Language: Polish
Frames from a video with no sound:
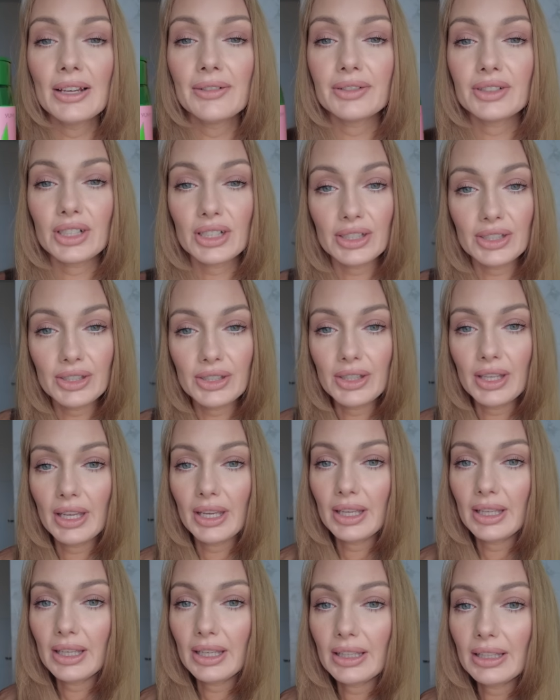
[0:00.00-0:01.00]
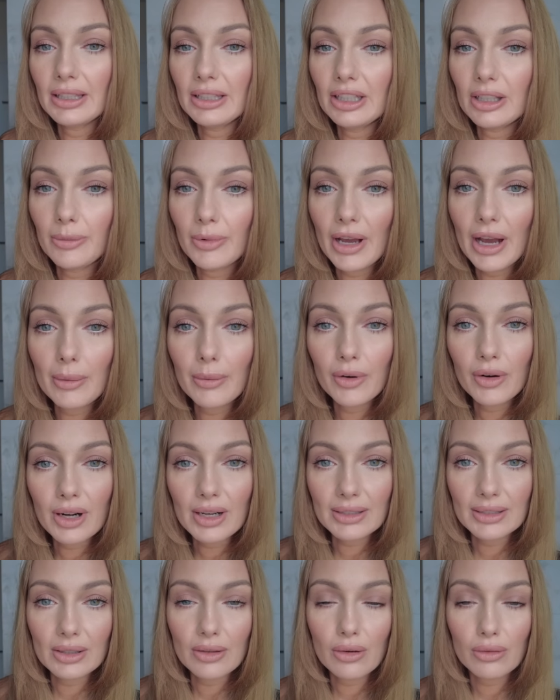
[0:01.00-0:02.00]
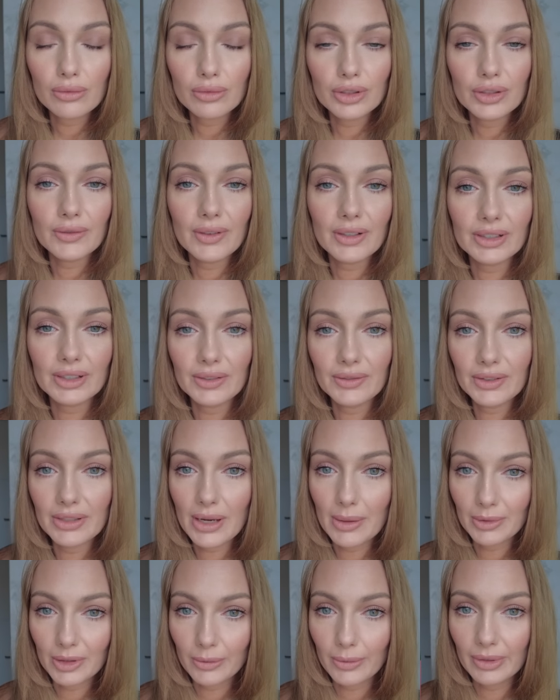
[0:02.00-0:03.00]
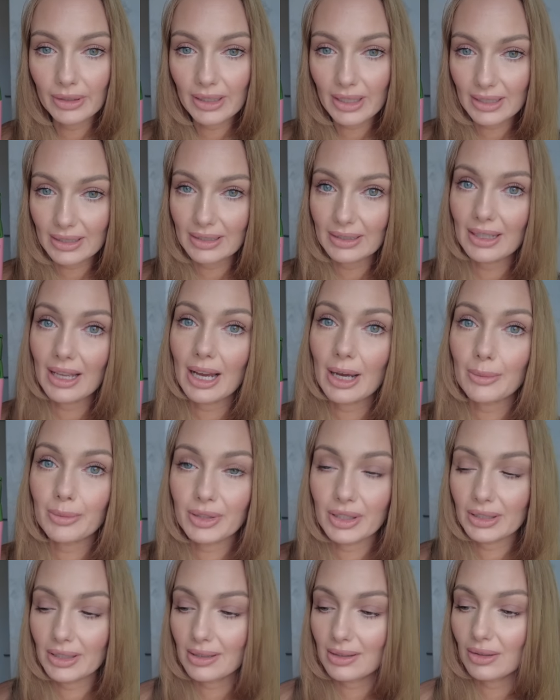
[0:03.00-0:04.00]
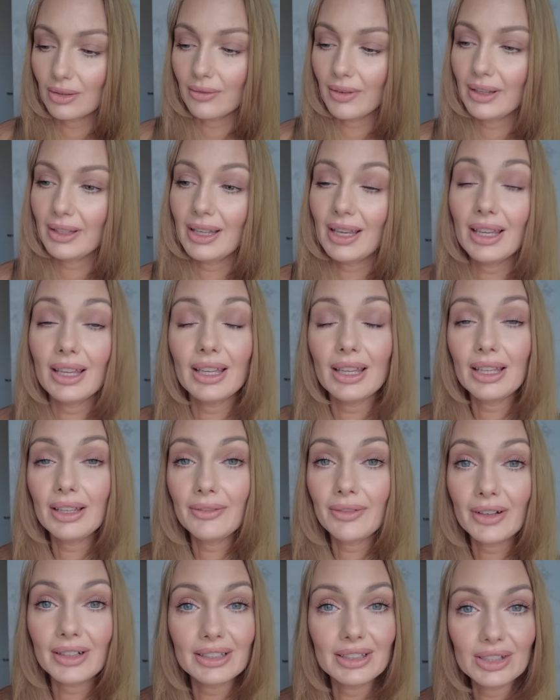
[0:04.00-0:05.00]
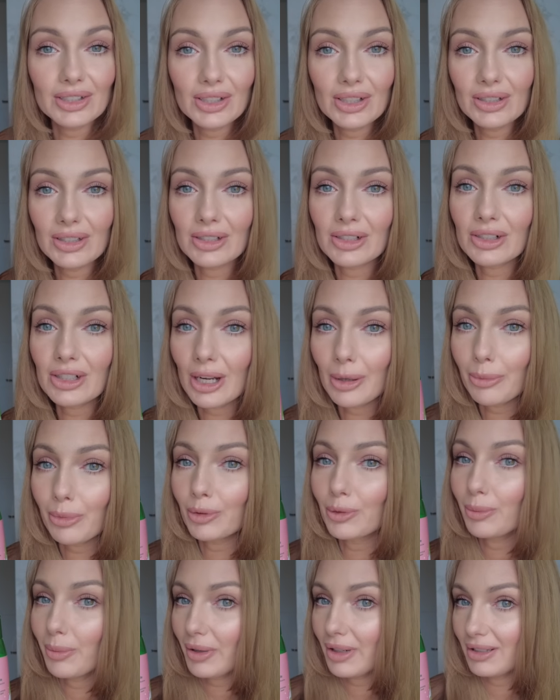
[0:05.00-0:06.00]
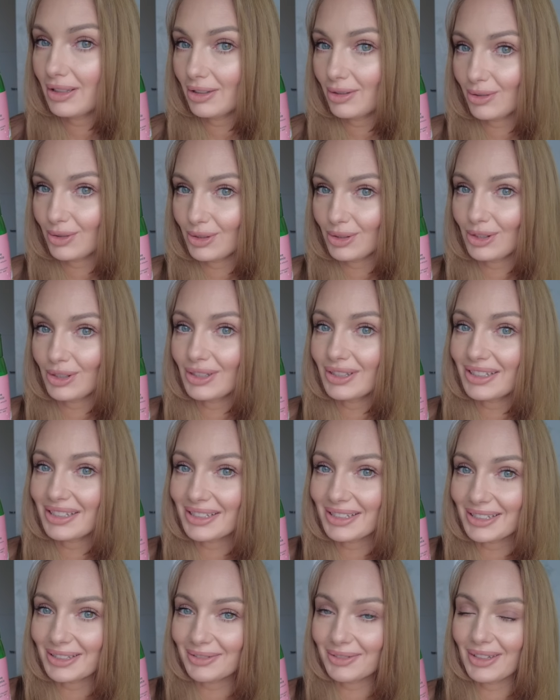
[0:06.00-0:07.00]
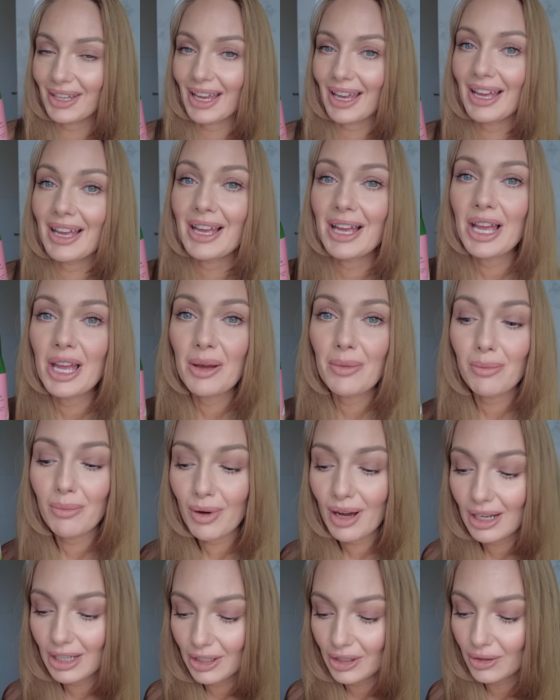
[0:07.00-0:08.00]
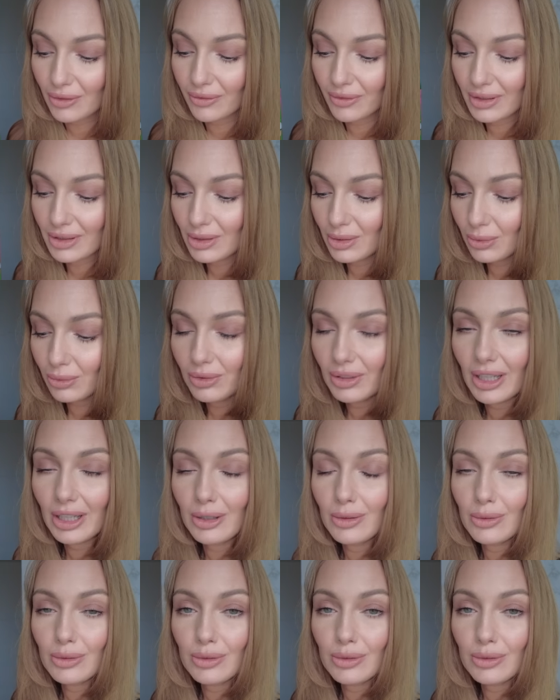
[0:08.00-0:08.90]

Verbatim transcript: Wcześniej e, nie miałam okazji go używać i wzięłam sobie teraz na przetestowanie i faktycznie ten szampon pachnie dosyć intensywnie maliną, więc tutaj